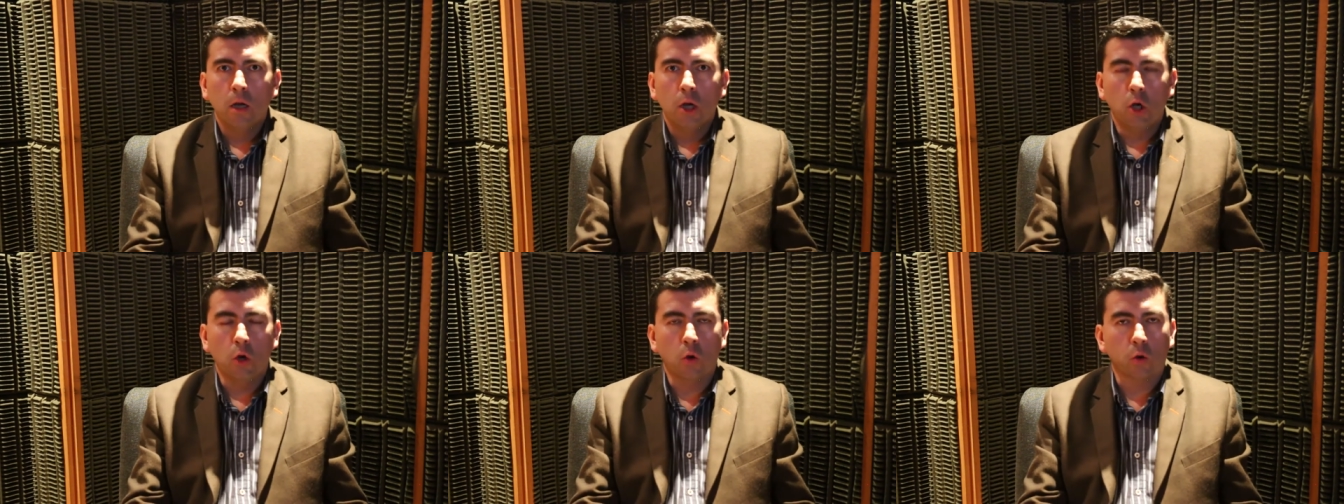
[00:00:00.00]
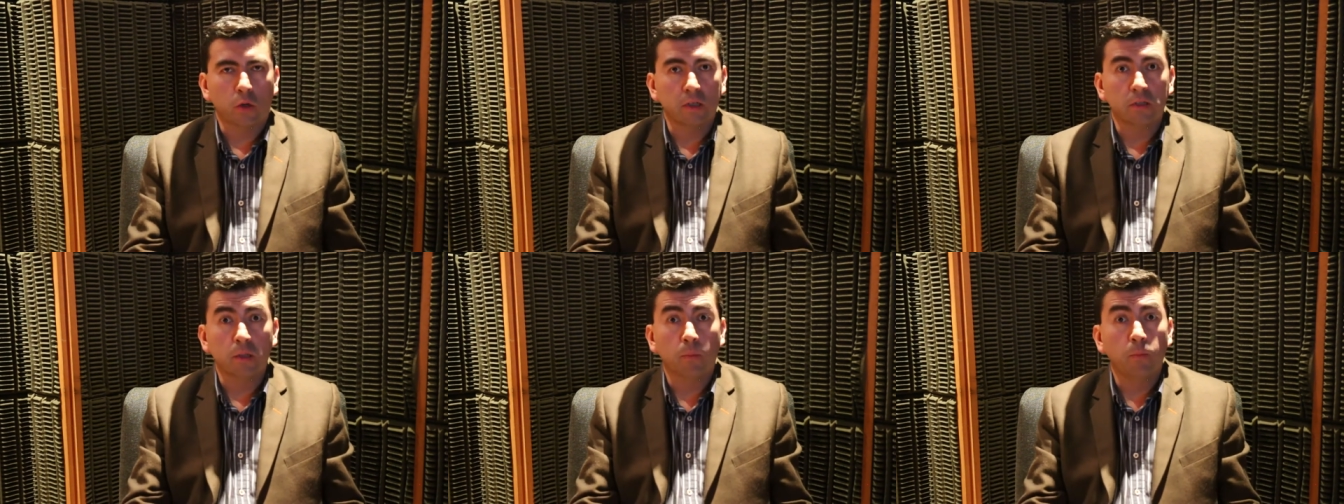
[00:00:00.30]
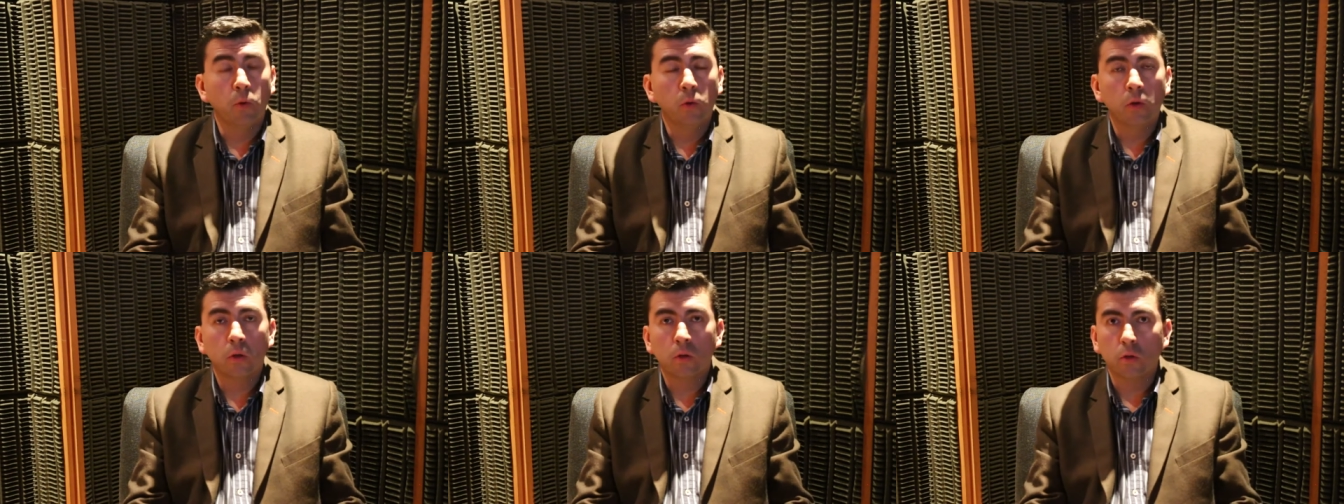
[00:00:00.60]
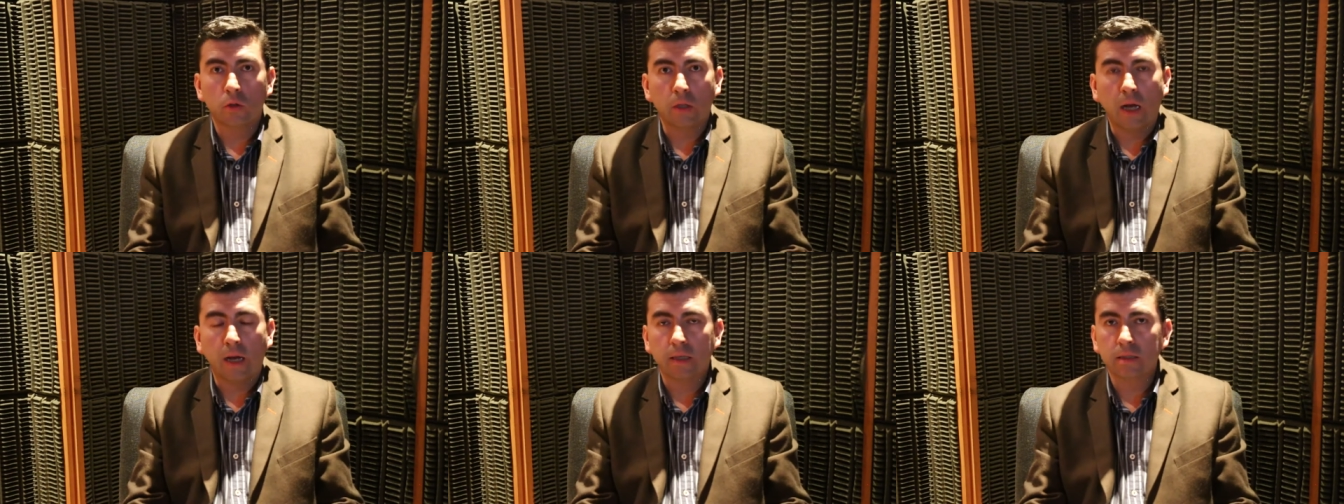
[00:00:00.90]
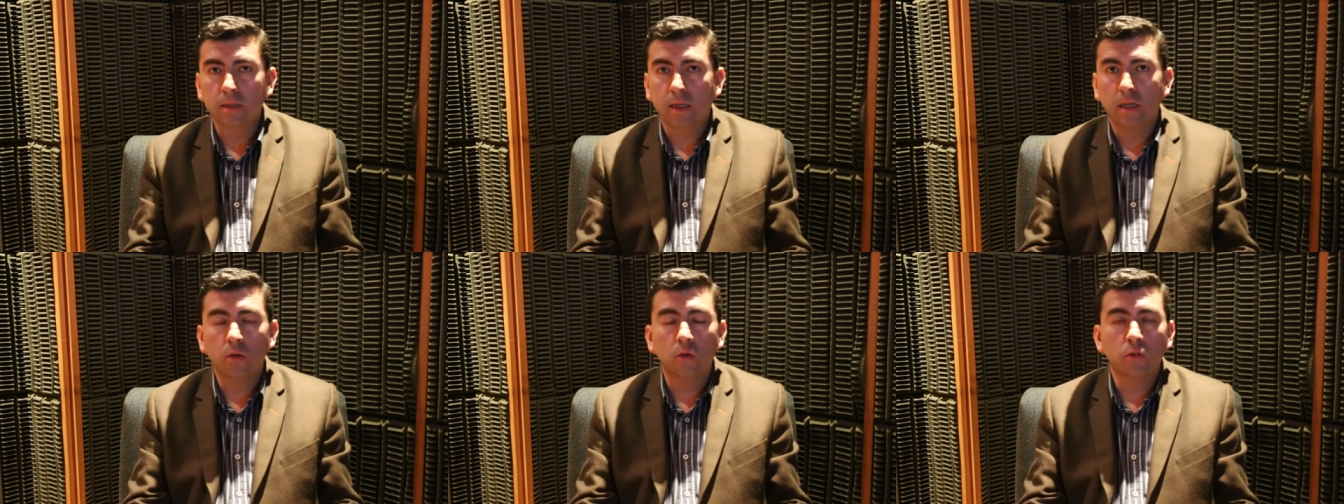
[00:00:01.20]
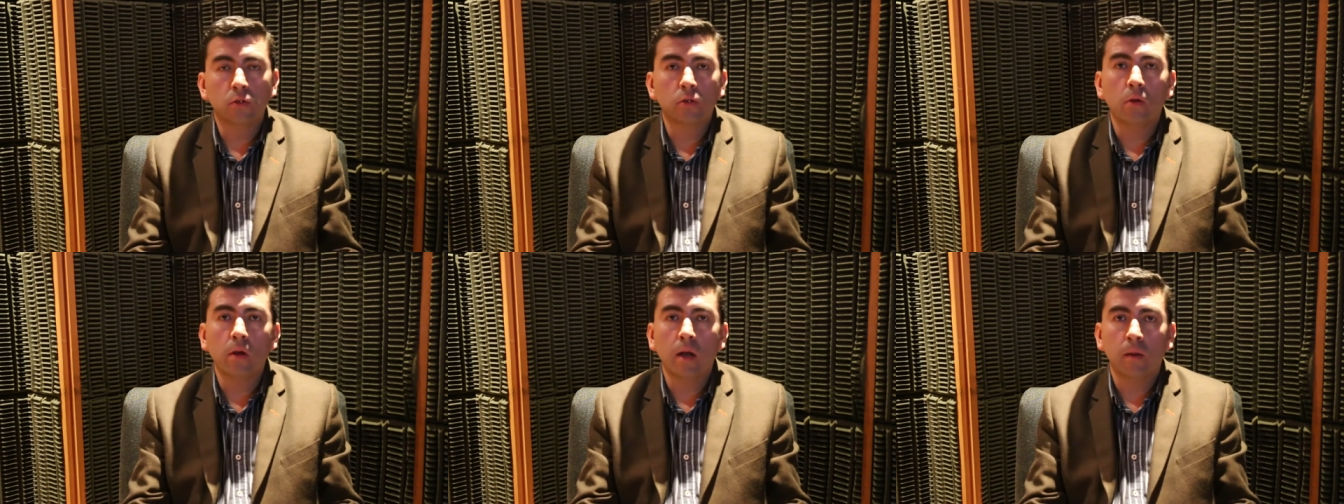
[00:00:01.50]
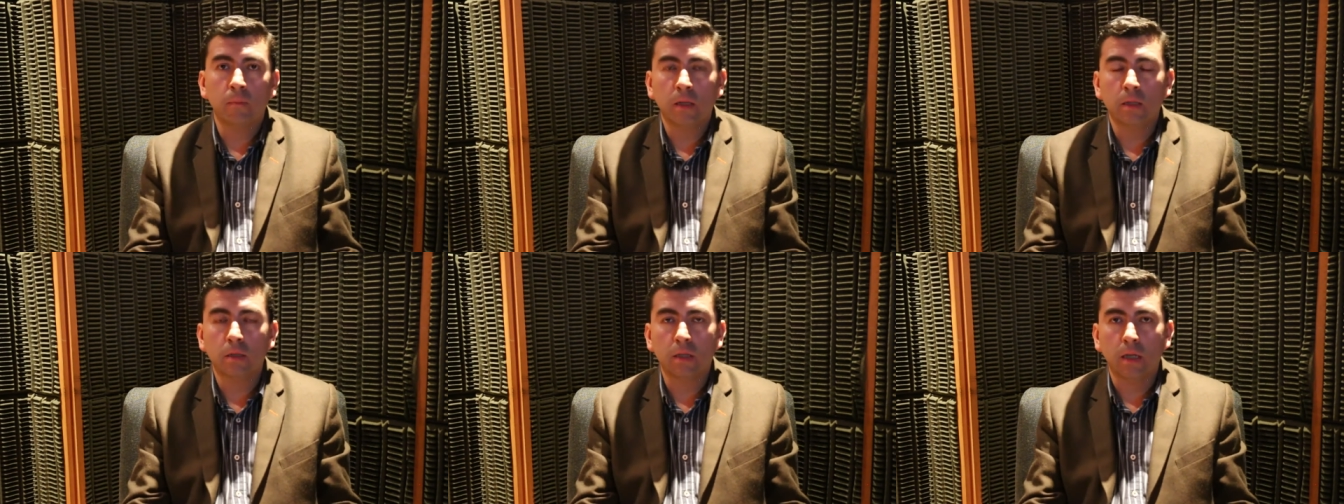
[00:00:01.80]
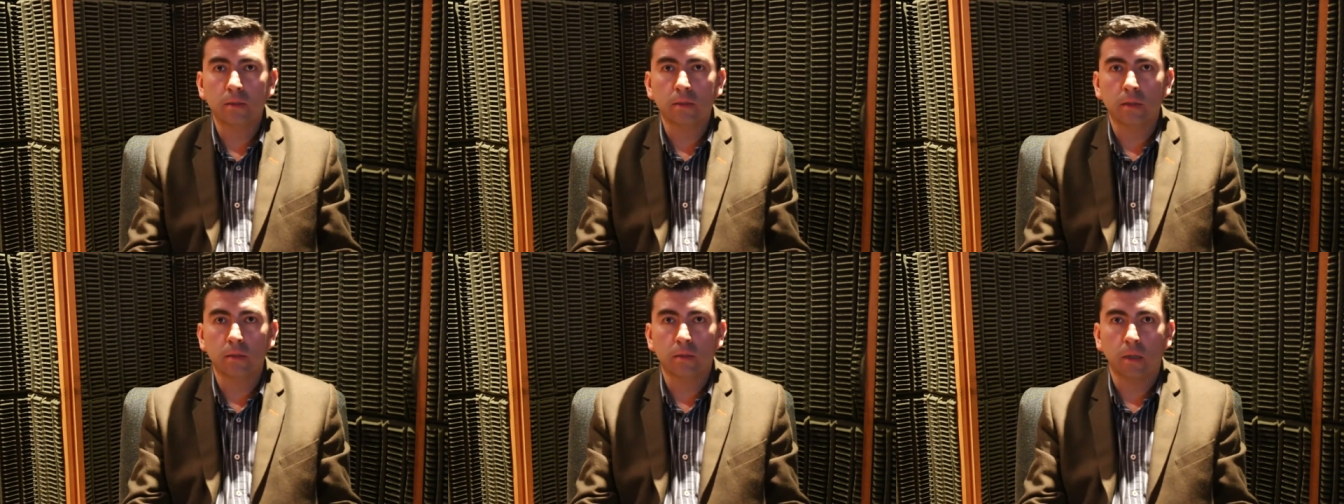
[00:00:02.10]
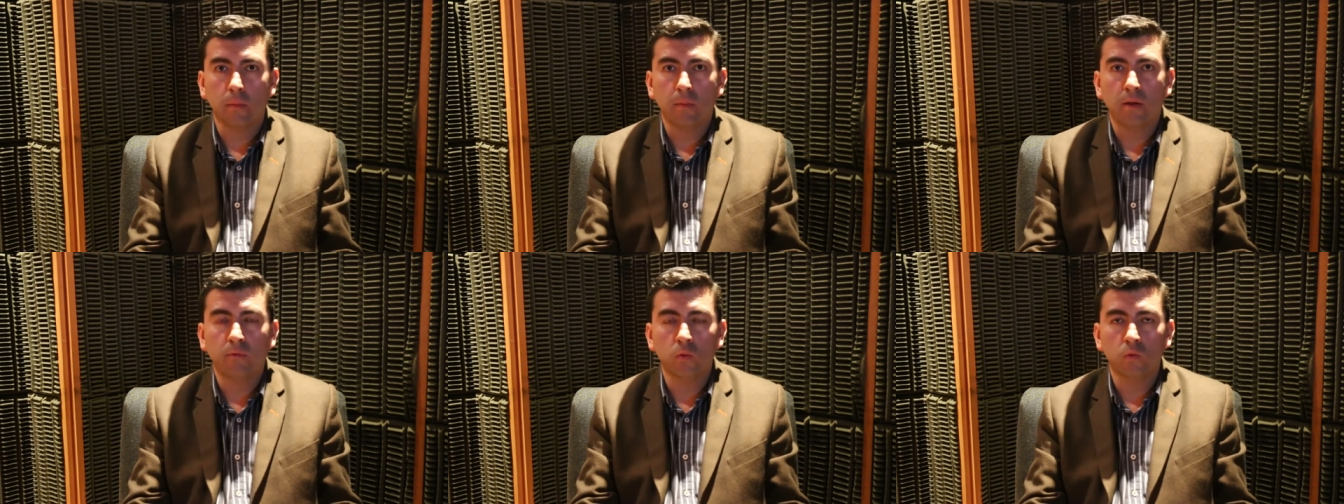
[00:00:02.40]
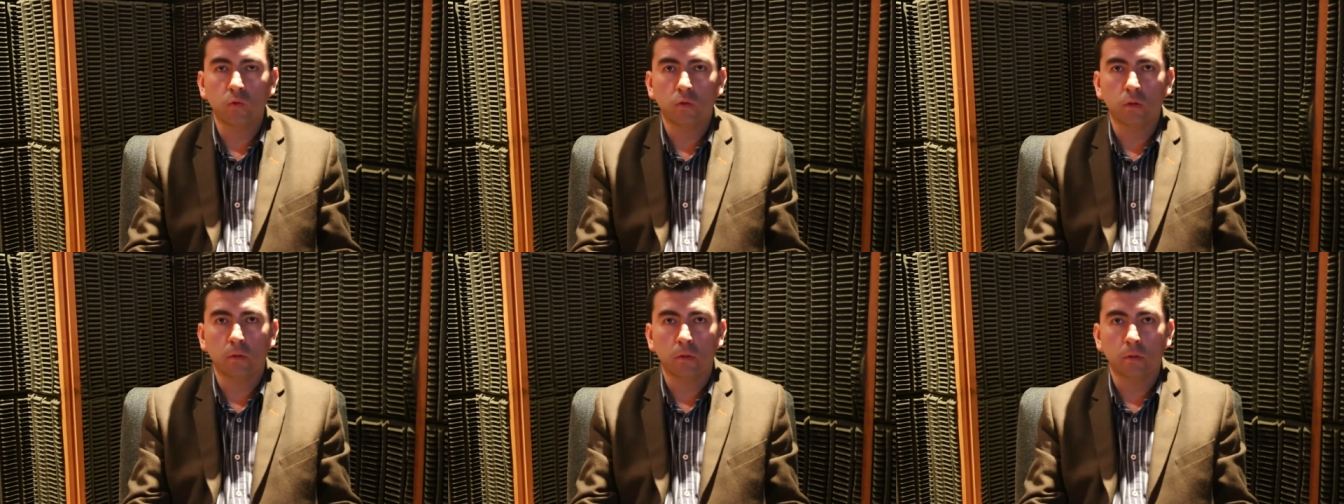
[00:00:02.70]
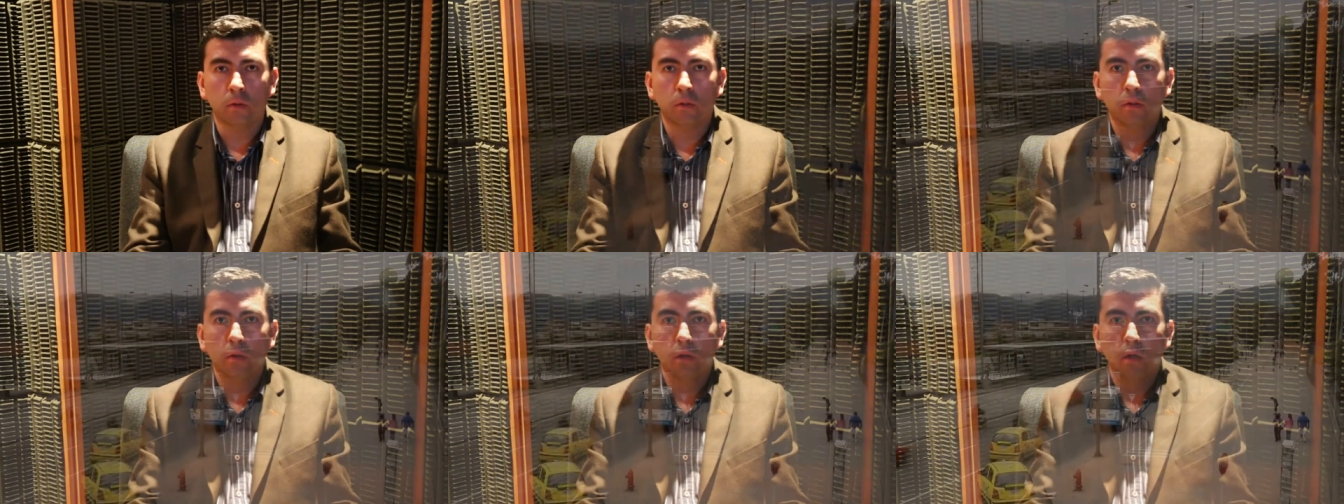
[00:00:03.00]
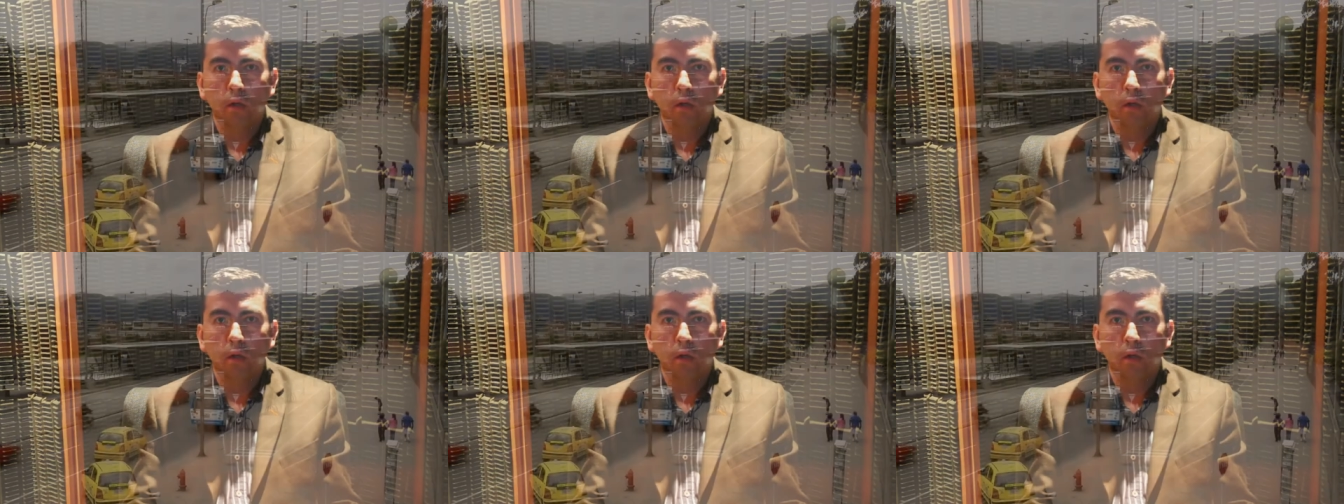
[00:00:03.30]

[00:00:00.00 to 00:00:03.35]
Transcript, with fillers: Lo que se pudo notar es que no solamente el sistema funcionó